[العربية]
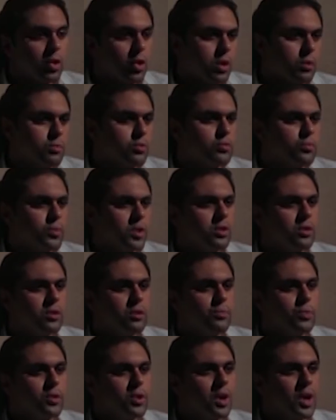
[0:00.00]
طيب اشمعنى
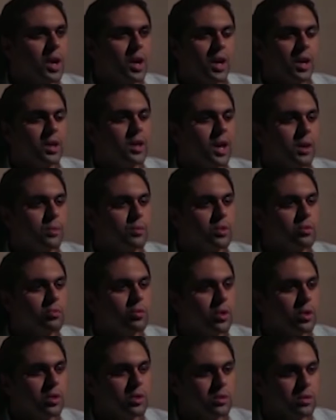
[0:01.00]
ربنا خلقنا عبيد
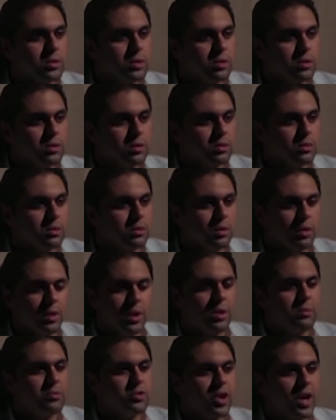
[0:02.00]
وخلاص
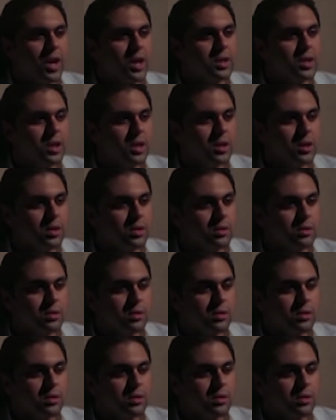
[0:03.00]
ليه مش حاجة تانية